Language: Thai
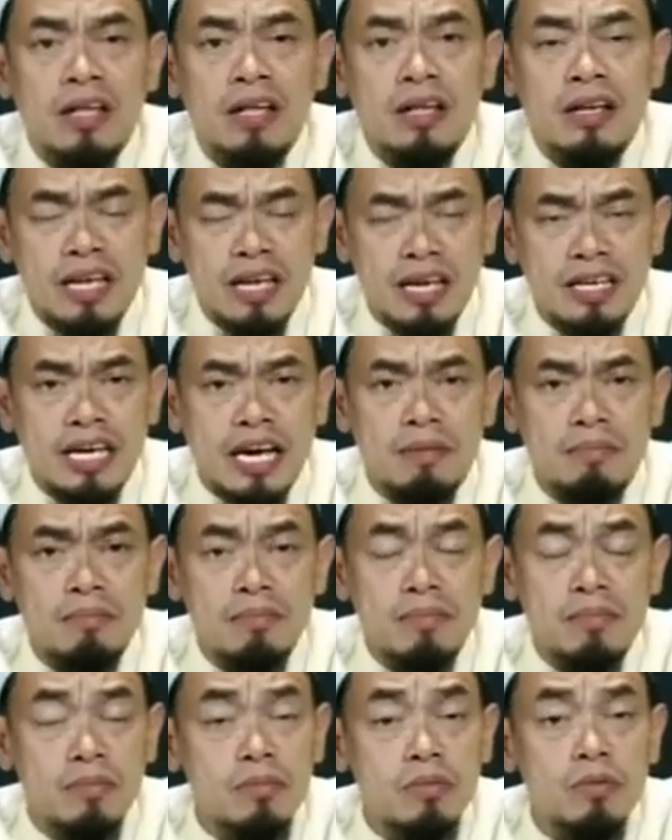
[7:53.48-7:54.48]
นะครับ
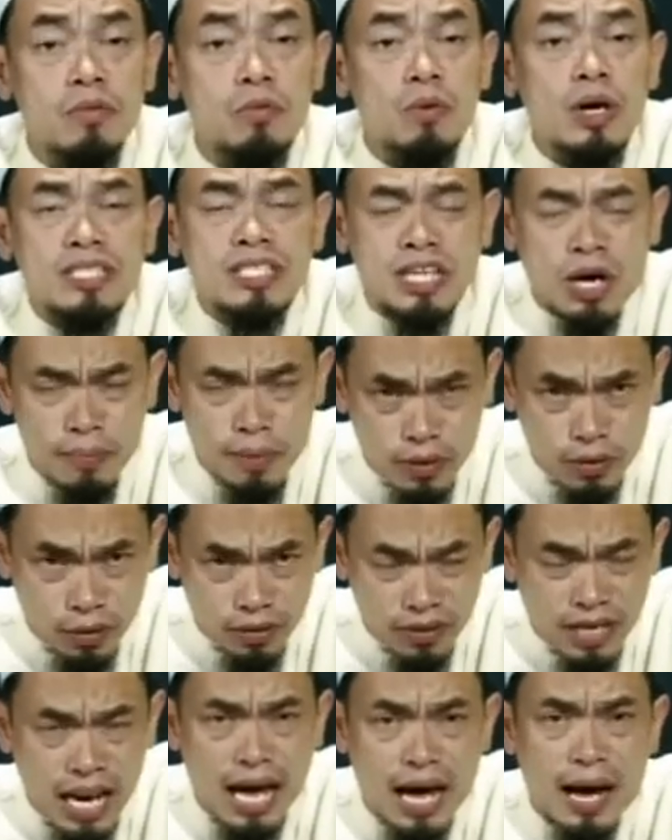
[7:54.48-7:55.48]
ว่าเจ้าเป็นคน
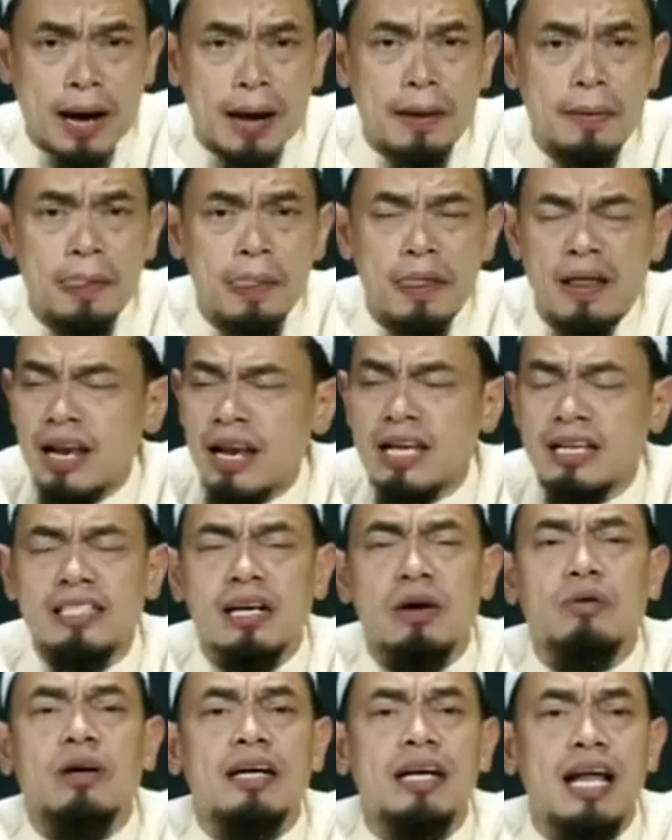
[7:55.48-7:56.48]
กล้าหาญและเจ้า
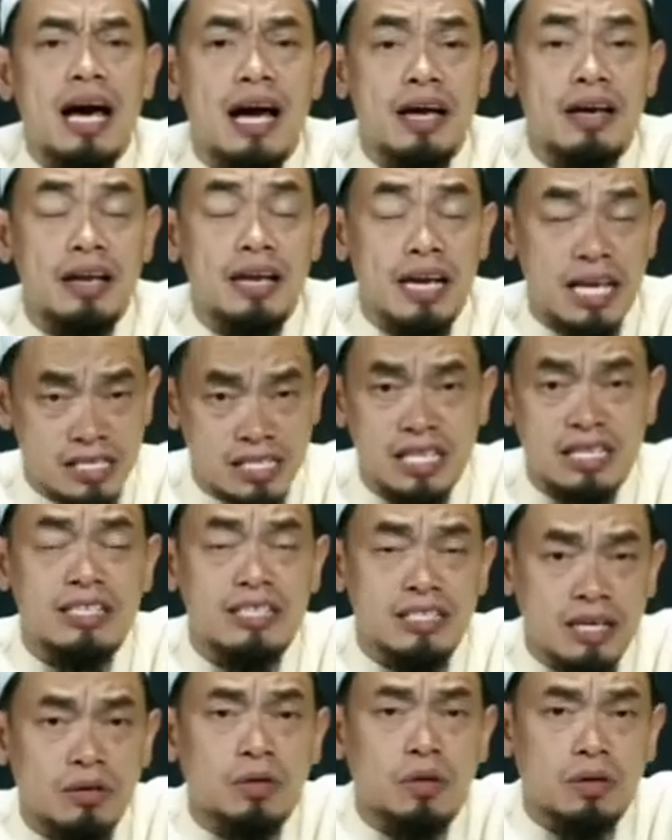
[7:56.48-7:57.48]
ก็ได้ในสิ่งที่
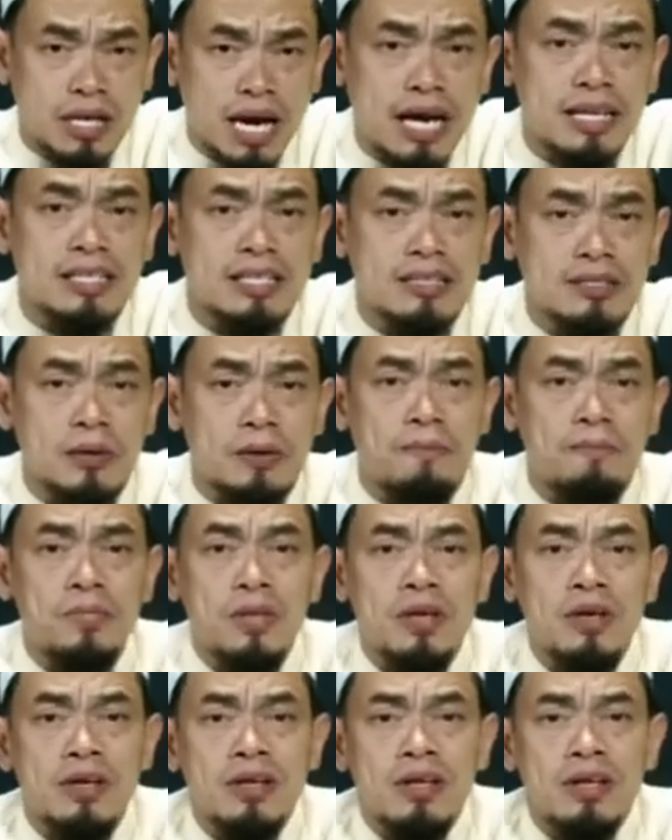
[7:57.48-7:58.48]
เจ้าต้องการจริ
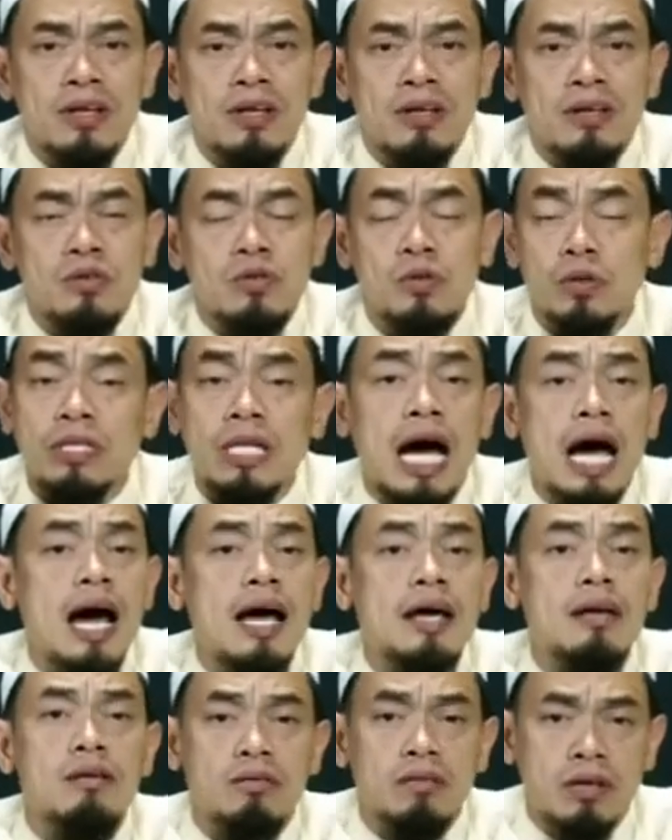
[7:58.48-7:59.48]
งๆสุดท้าย
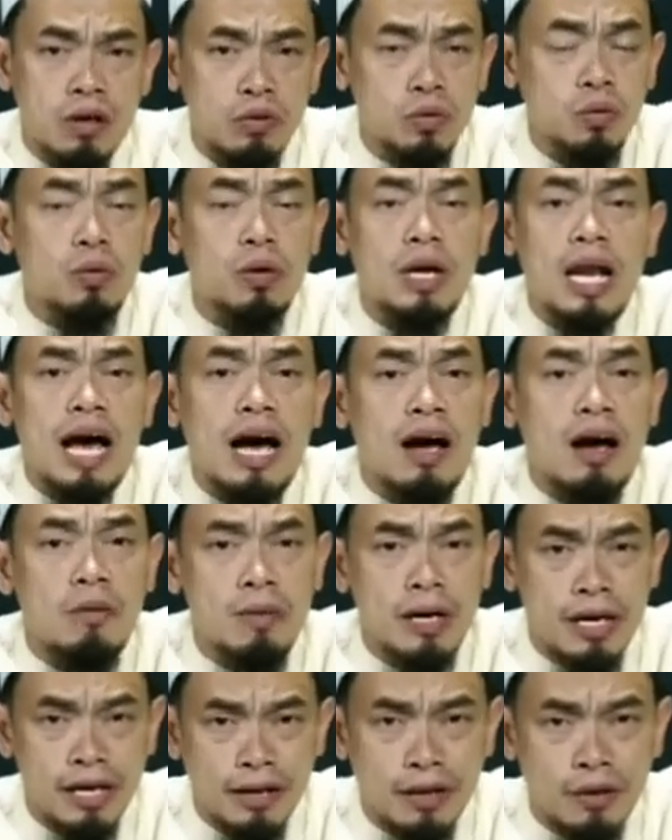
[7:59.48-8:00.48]
เขาถูกลากเข้าไป
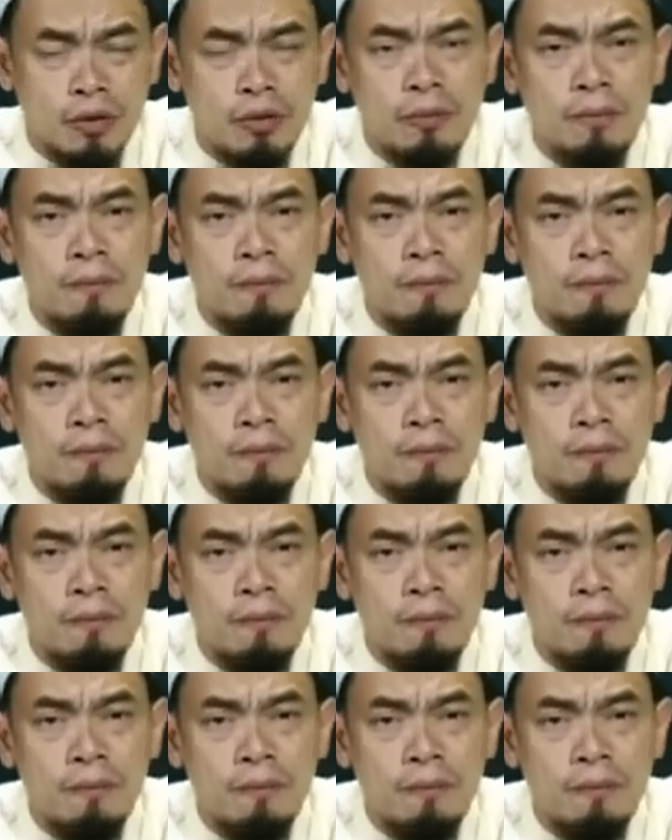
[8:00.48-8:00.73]
ในนรก